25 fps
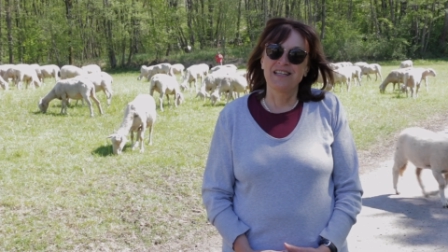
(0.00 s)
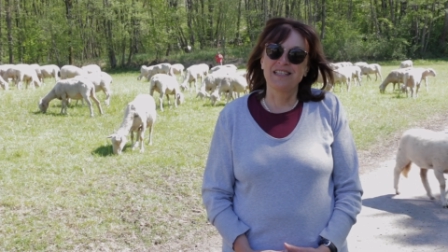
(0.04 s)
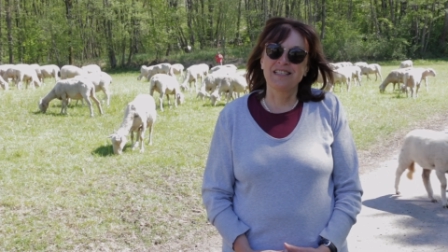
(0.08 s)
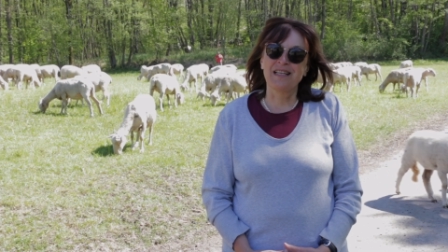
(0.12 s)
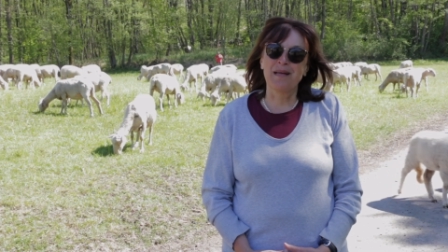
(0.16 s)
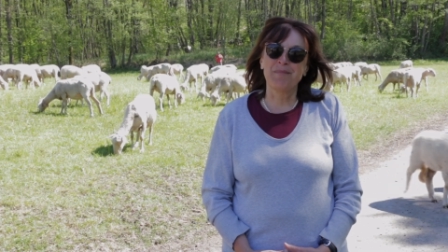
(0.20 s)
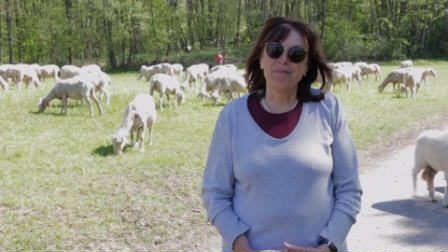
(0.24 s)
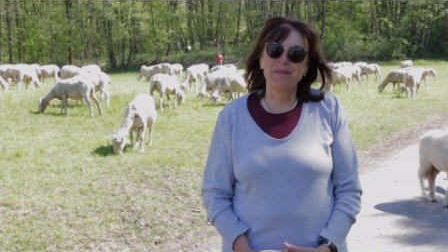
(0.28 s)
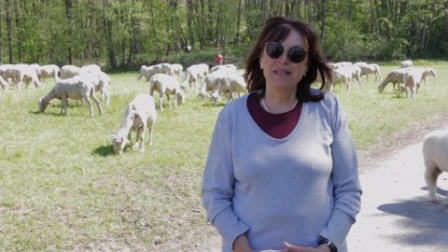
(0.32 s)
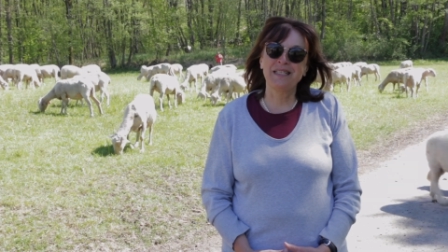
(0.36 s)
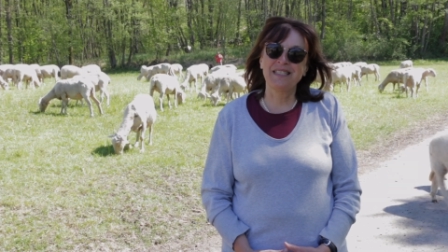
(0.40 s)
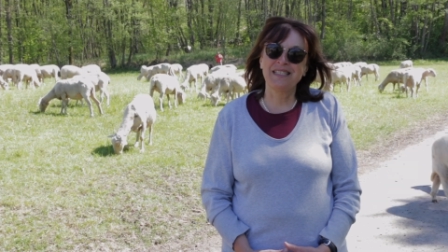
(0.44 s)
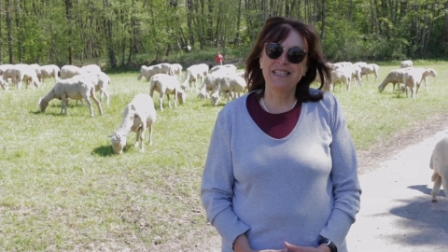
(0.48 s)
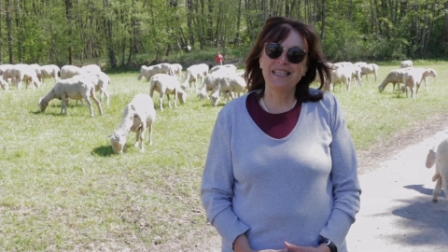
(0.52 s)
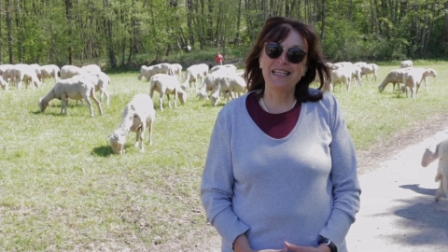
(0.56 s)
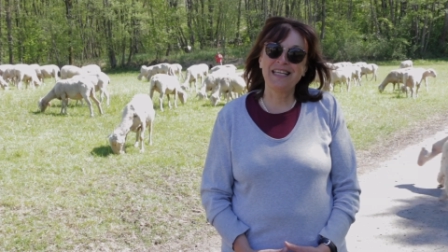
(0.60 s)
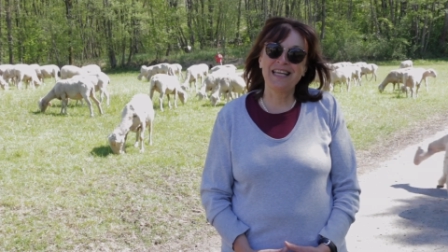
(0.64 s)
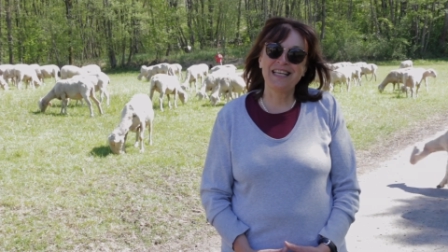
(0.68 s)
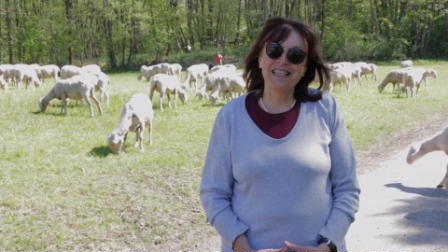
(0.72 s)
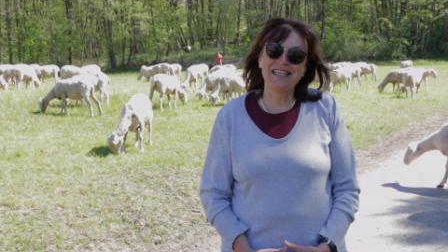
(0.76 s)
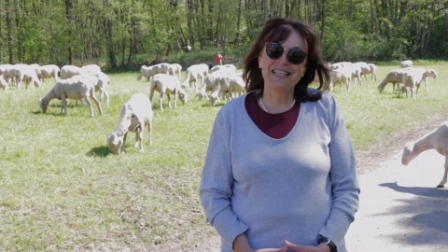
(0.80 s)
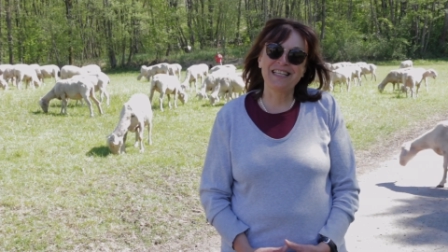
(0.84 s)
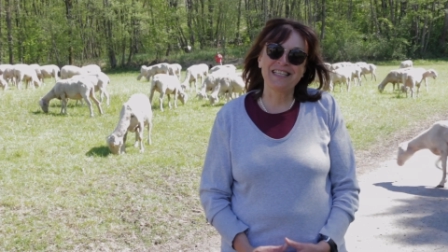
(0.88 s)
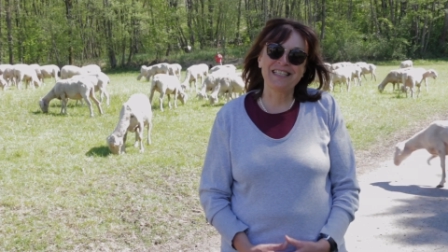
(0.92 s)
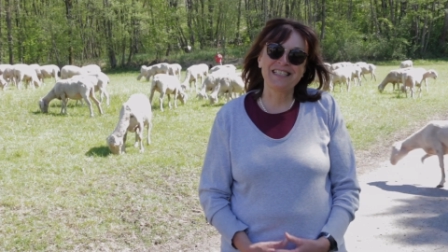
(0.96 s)
damit
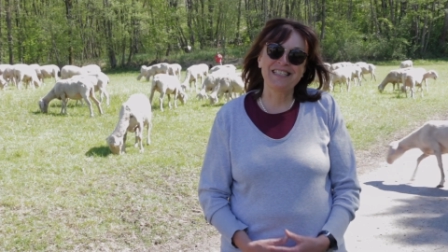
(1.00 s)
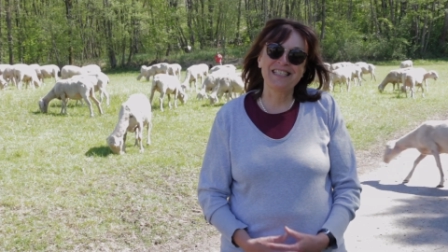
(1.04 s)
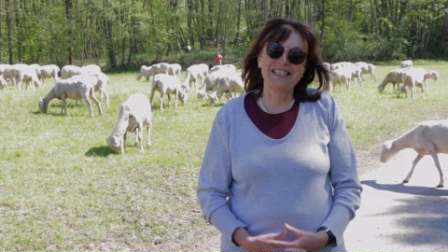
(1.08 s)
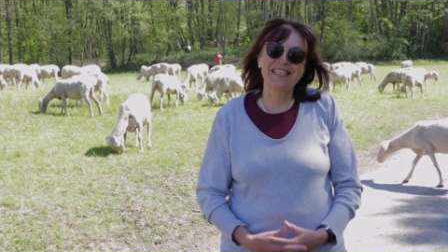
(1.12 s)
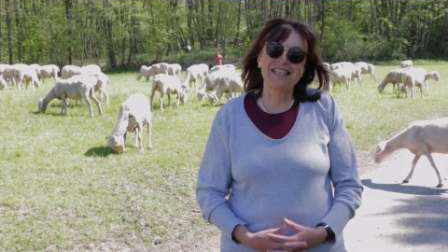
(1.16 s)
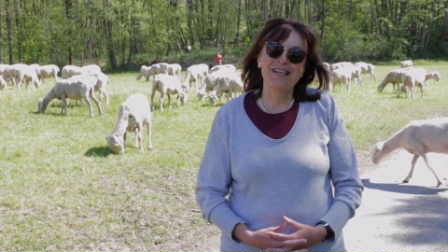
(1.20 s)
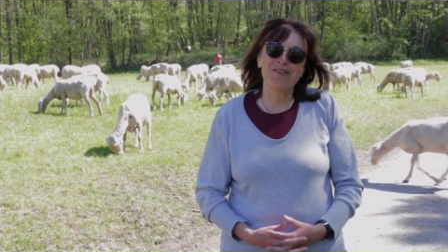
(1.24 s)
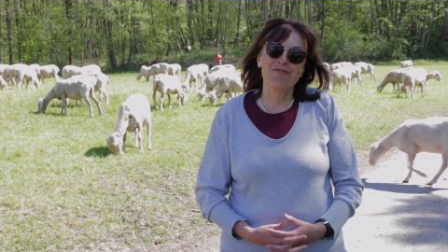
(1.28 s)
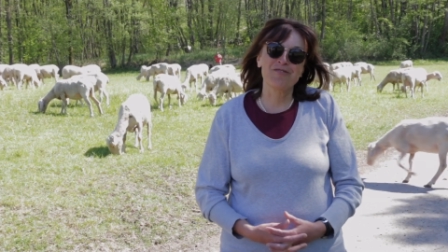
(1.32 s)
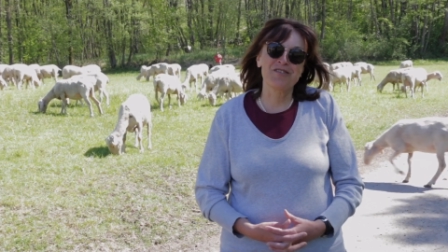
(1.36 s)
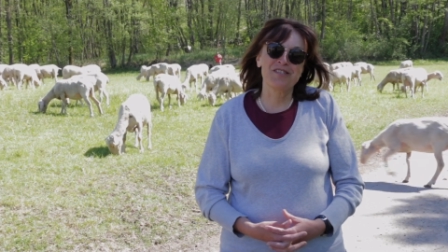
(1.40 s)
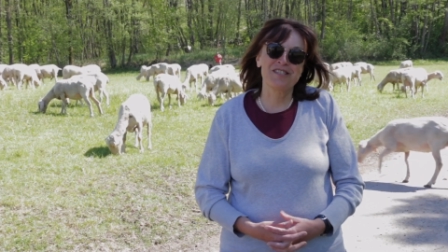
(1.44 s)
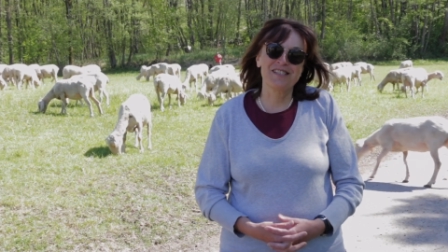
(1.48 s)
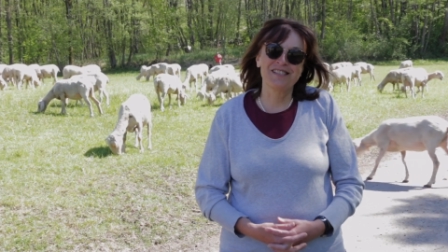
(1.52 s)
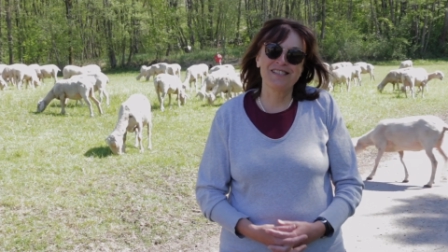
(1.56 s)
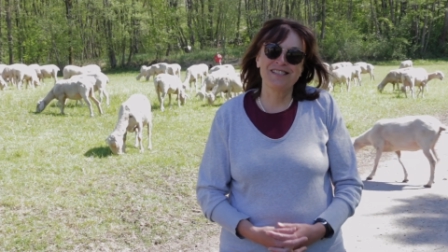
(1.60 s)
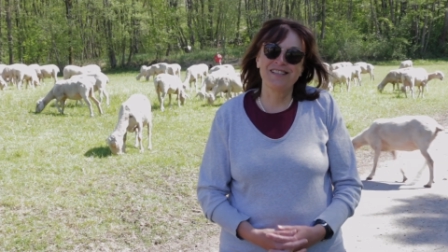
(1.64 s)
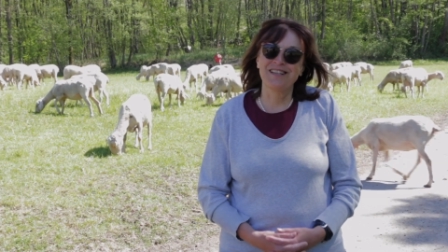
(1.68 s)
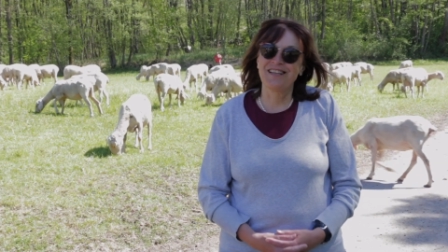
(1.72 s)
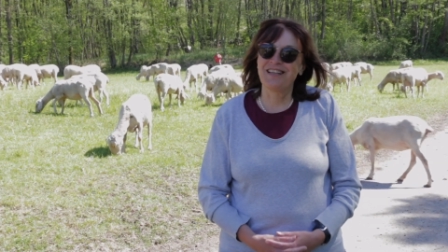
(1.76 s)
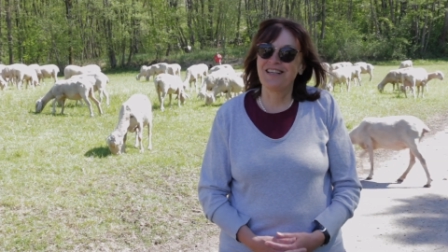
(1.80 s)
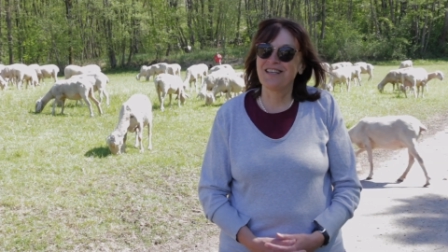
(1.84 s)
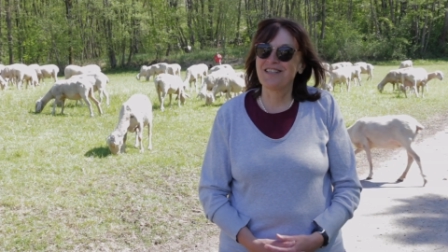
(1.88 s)
diejenigen, die aus